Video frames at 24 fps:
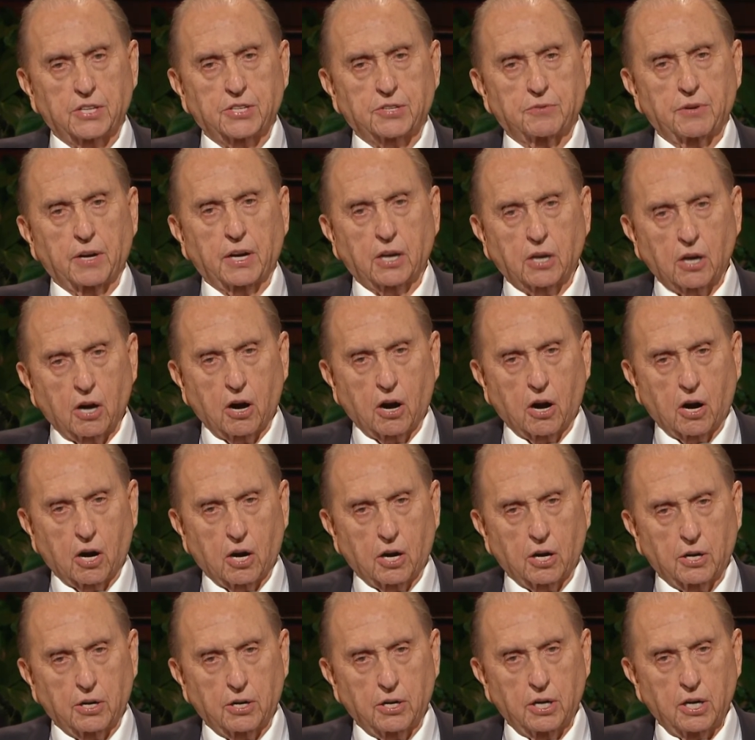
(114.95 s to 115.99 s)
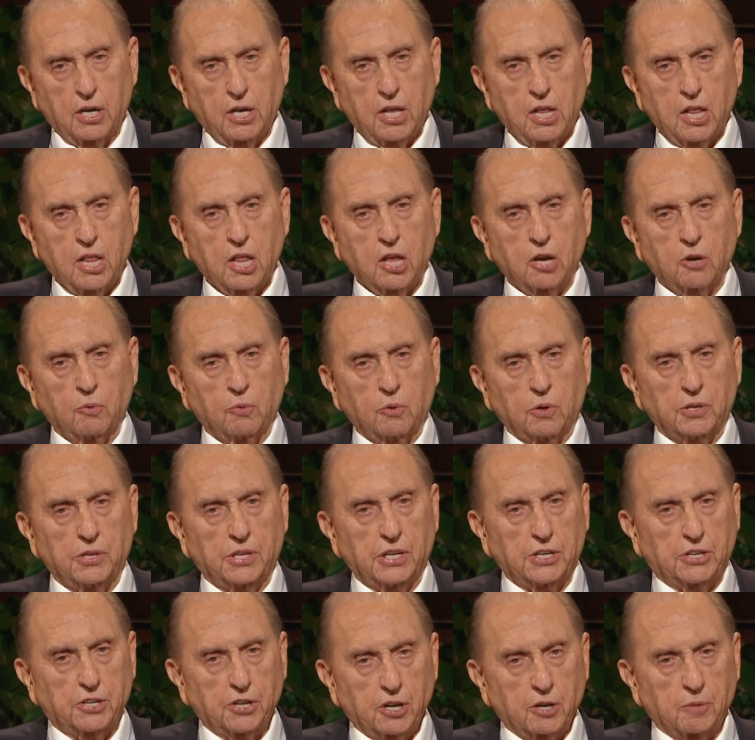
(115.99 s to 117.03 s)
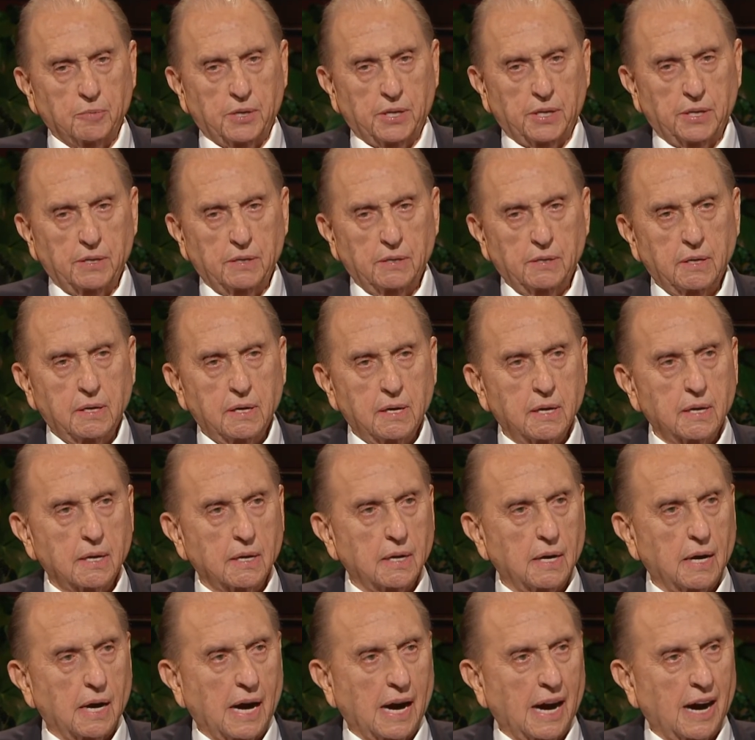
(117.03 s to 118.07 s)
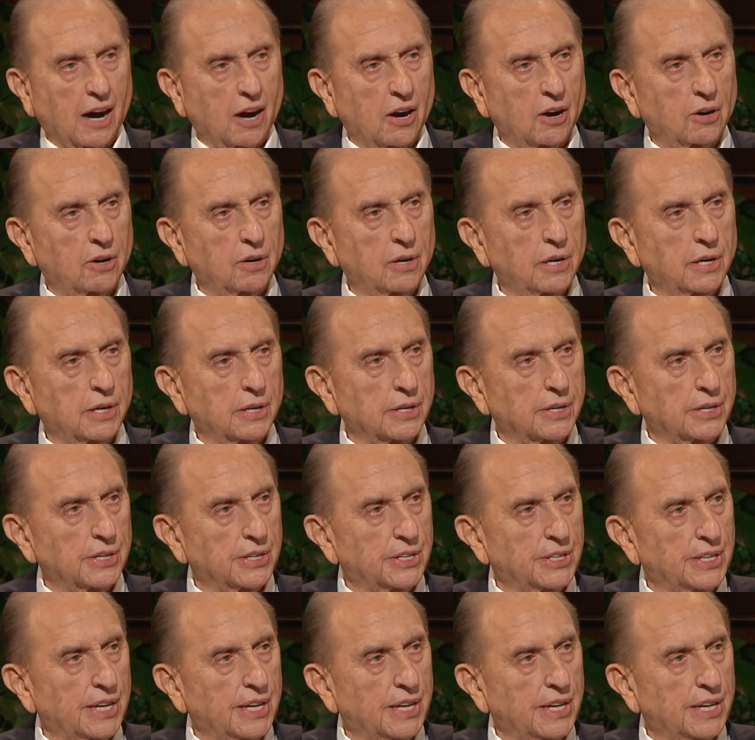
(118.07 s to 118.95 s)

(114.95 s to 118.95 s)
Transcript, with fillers: 而我们的选择。就决定了我们的命运。